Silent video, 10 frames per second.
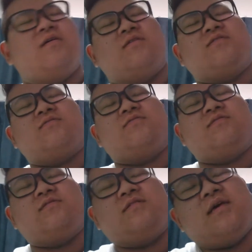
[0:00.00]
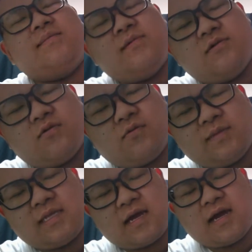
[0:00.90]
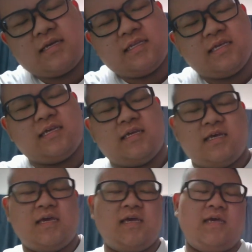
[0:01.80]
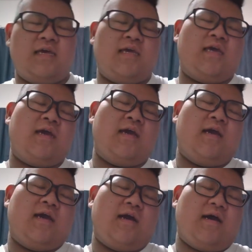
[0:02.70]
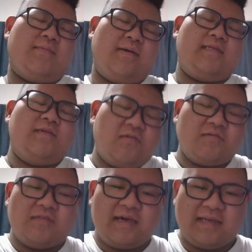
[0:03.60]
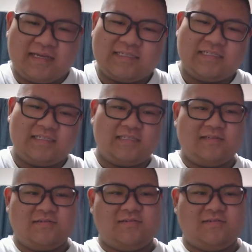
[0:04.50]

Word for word: そのレビューを見た限りあんまり良くないらしいっていう